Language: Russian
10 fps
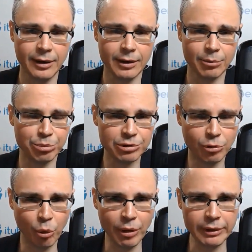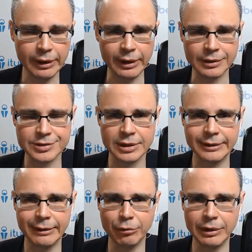биткоина и
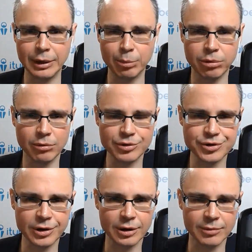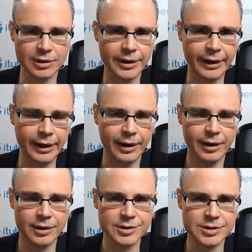технологии блокчейн благодаря
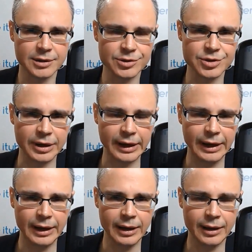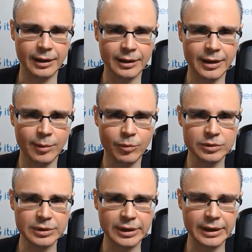Сатоши
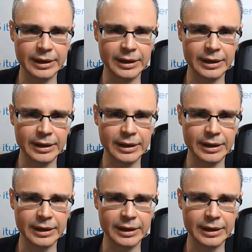Накамото.